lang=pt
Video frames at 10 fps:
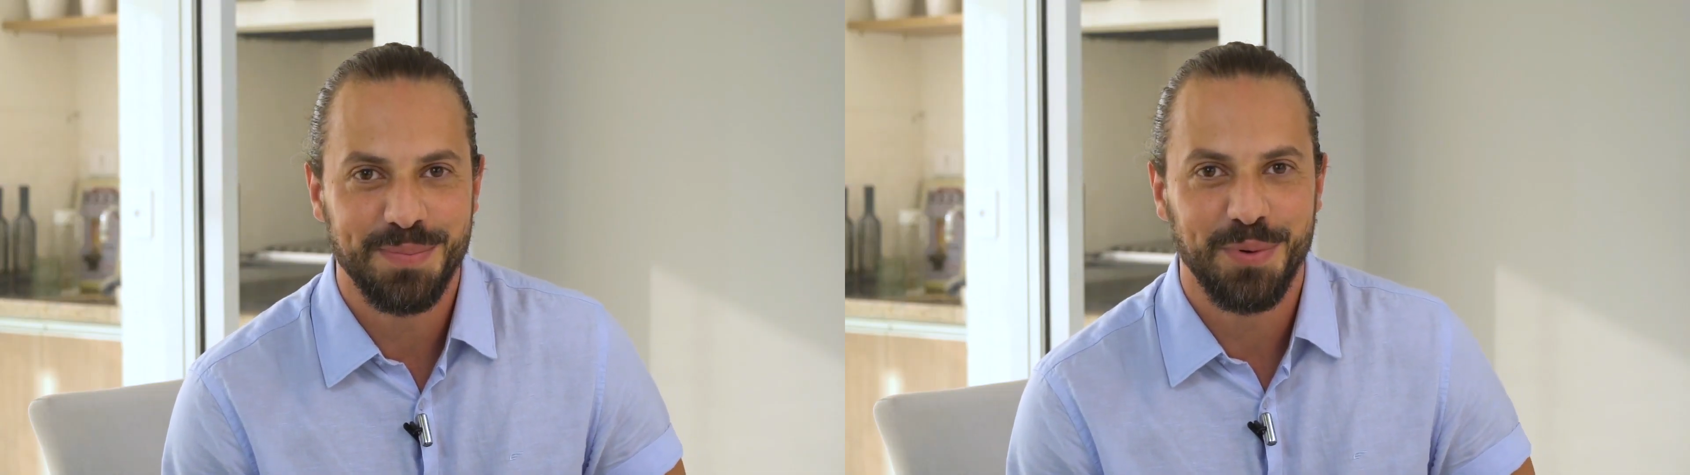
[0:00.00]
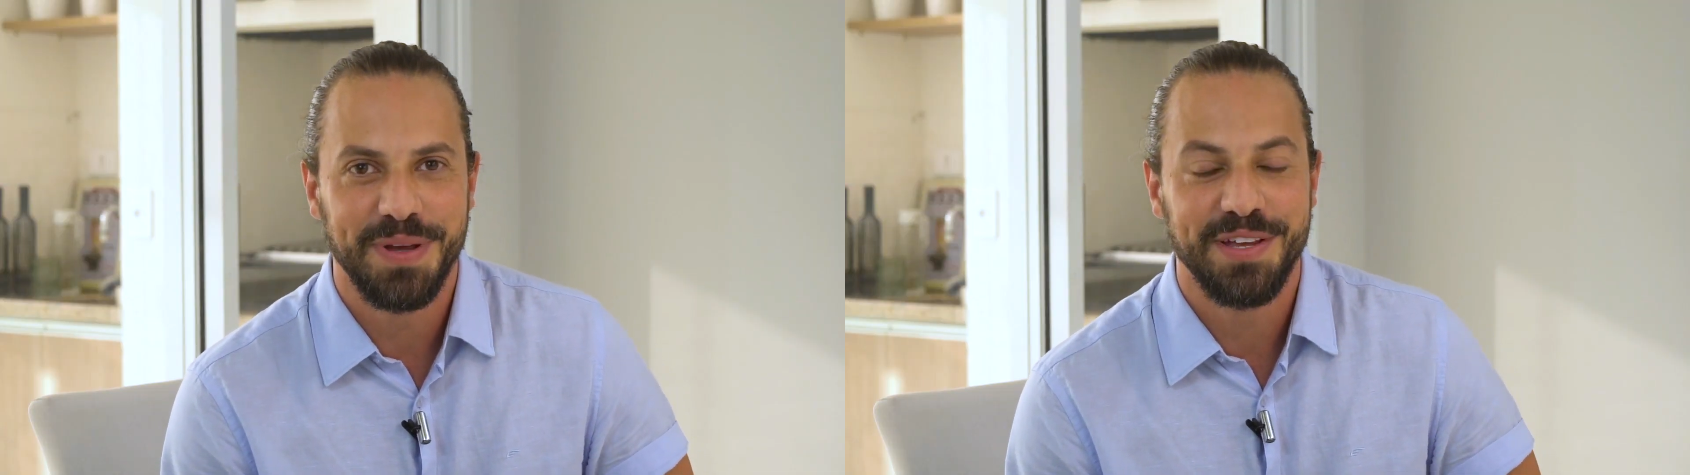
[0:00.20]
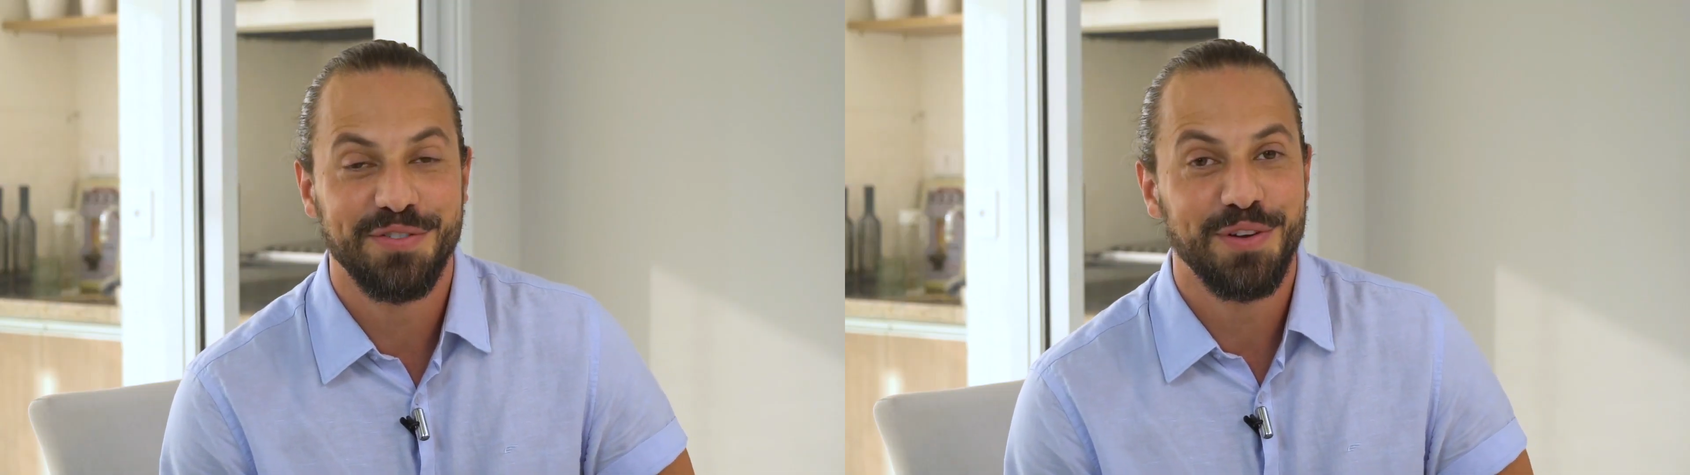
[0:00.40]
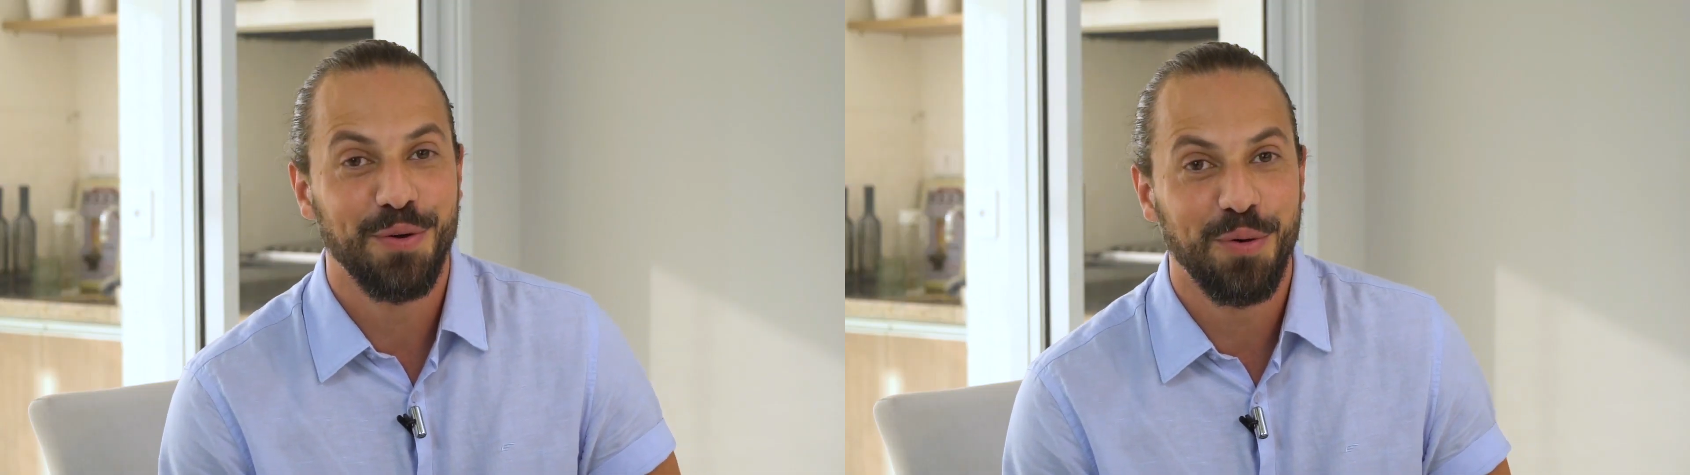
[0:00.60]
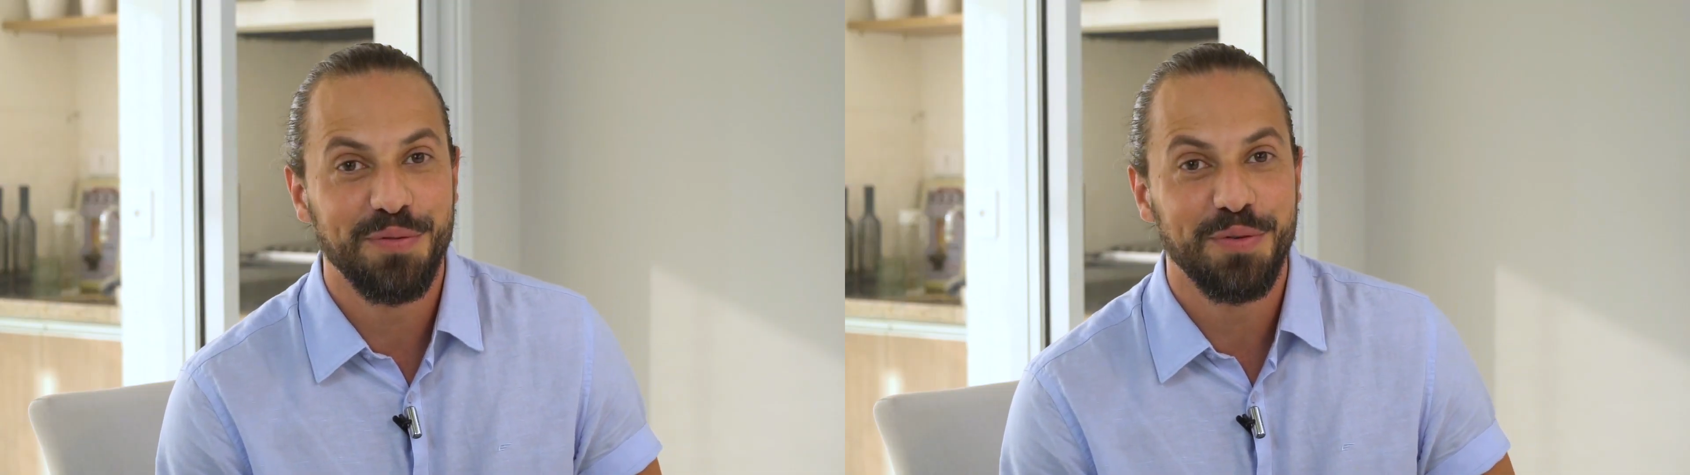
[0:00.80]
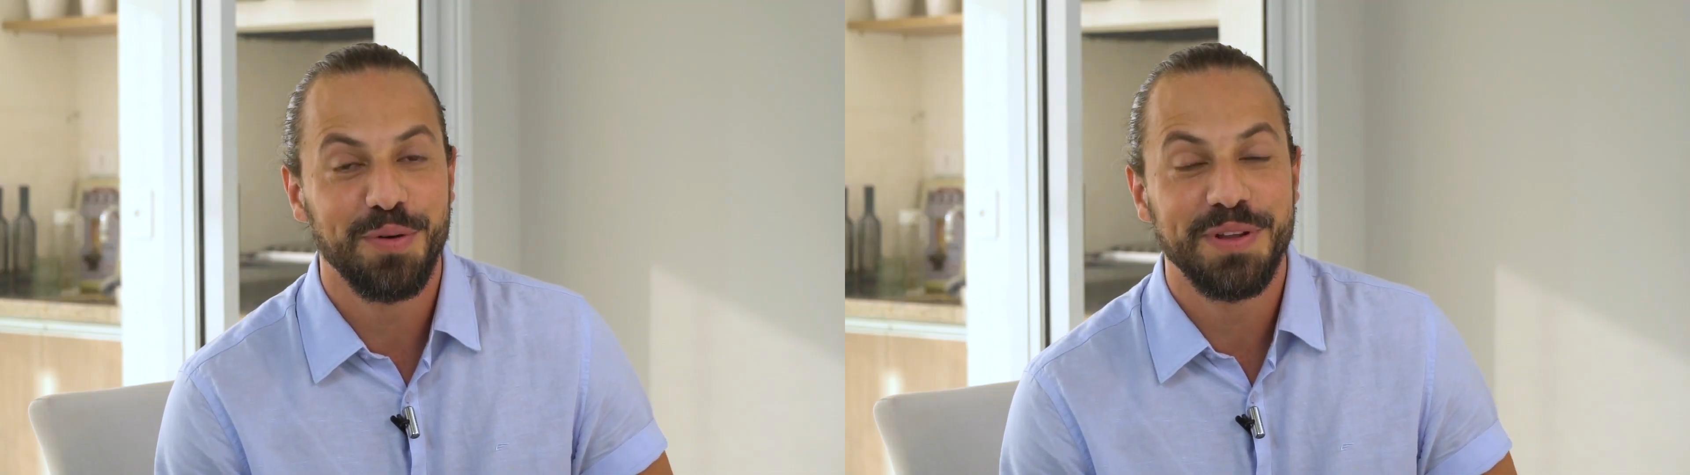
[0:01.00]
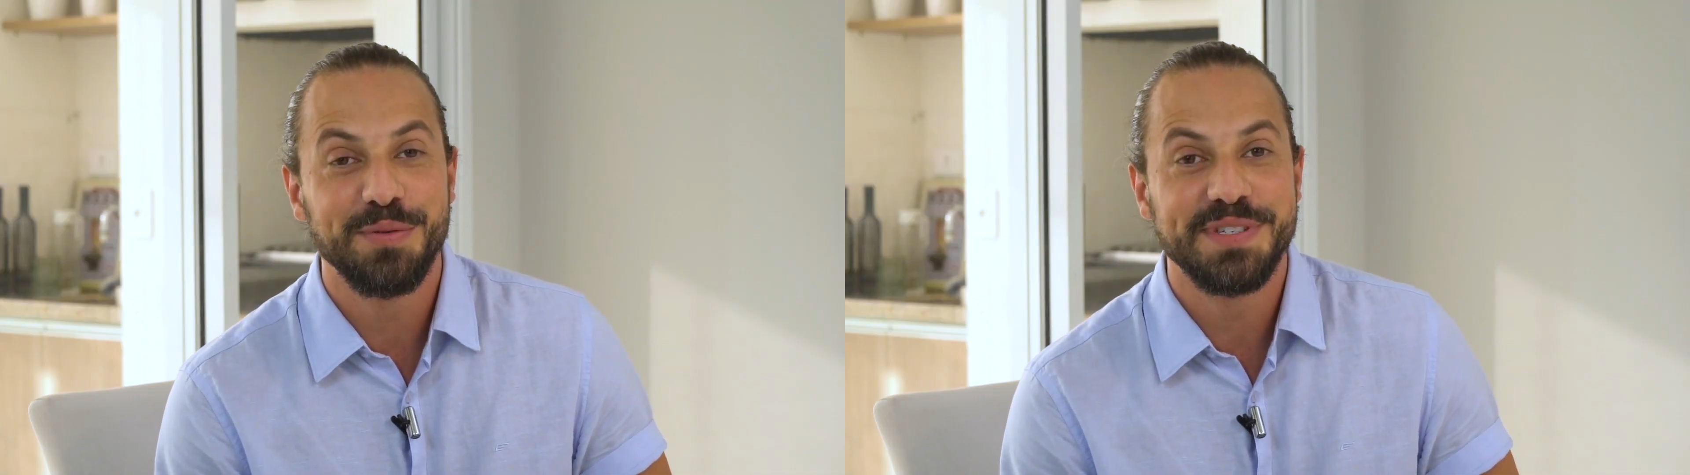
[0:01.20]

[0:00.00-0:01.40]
porque, de novo, eu não